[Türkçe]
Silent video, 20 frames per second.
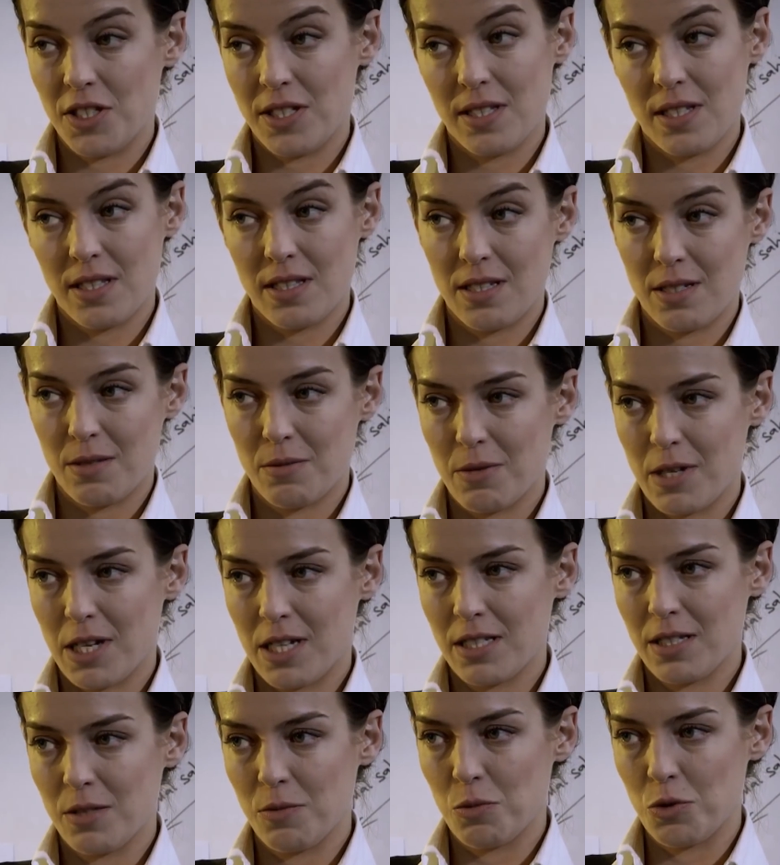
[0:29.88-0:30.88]
cesetleri
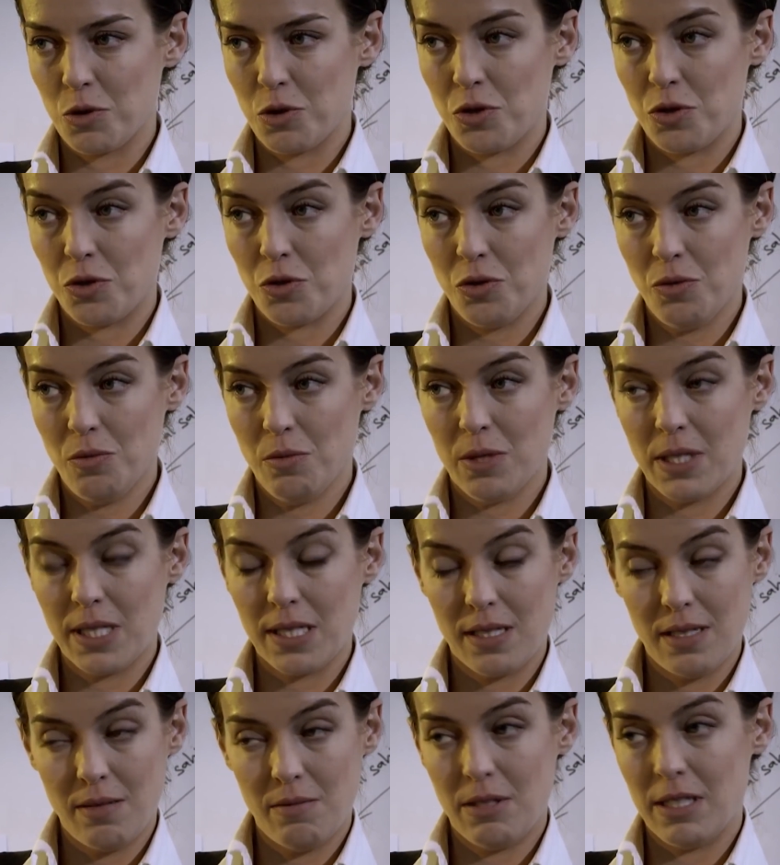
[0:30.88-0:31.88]
bıraktığı pozisyonu
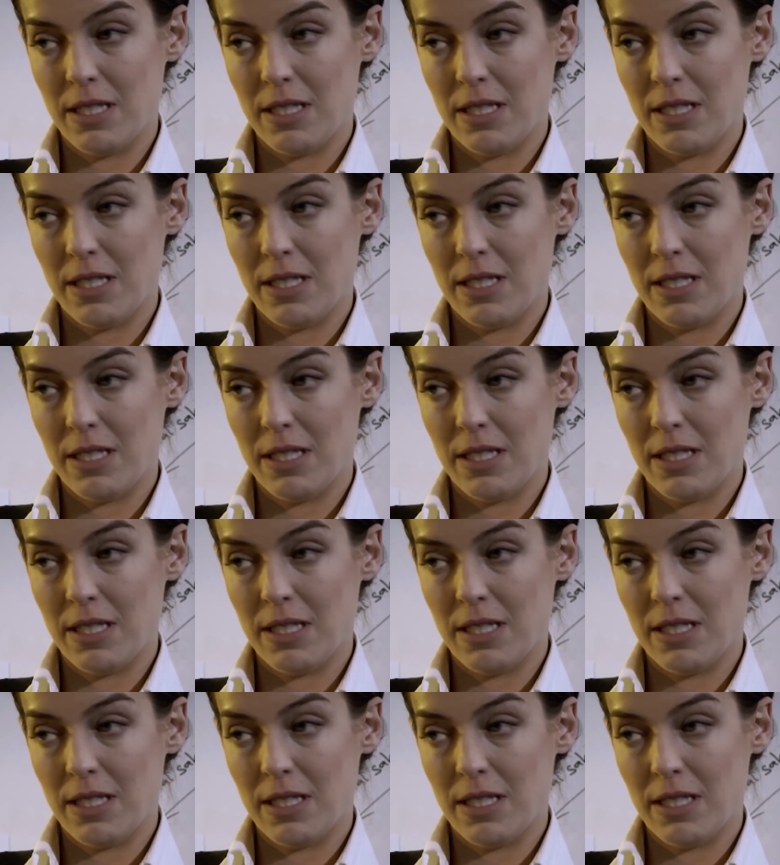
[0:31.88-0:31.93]
basına